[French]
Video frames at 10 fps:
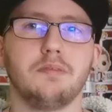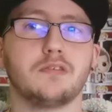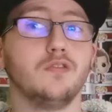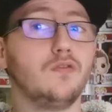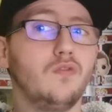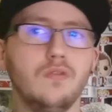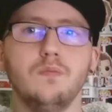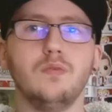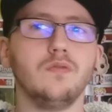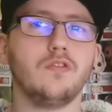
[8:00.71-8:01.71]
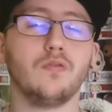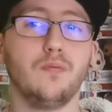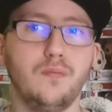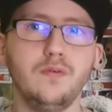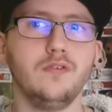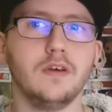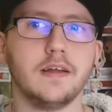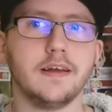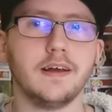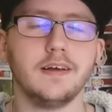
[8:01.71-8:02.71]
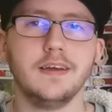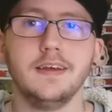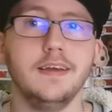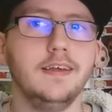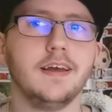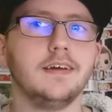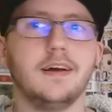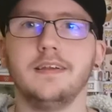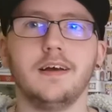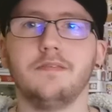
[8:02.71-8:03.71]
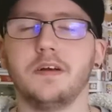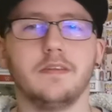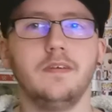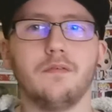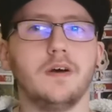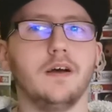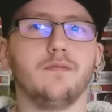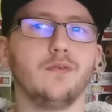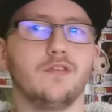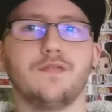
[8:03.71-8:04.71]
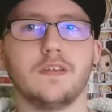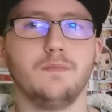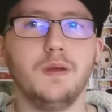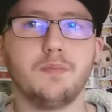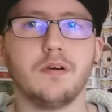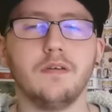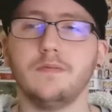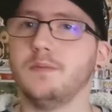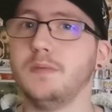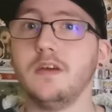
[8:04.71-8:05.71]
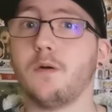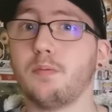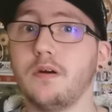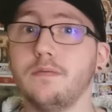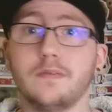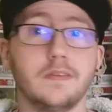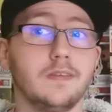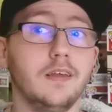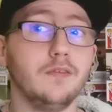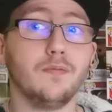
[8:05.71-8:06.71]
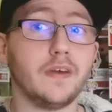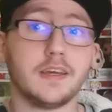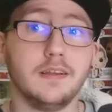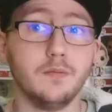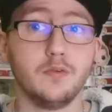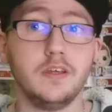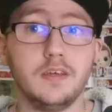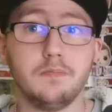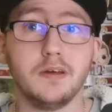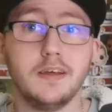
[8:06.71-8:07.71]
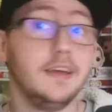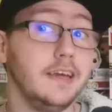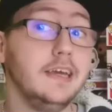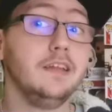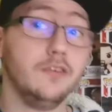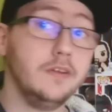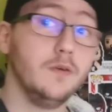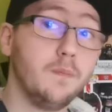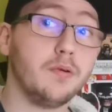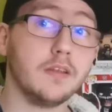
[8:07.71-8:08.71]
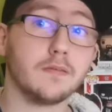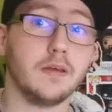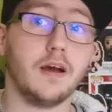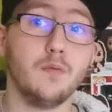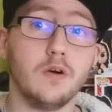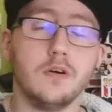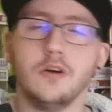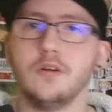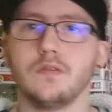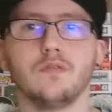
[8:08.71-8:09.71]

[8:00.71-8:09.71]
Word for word: Parce que tout le monde se fout de Yana Et là, elle va se dire, bah, faut que je fasse mes preuves. Et meilleure preuve, c'est de faire gagner mon équipe et donner le point à War.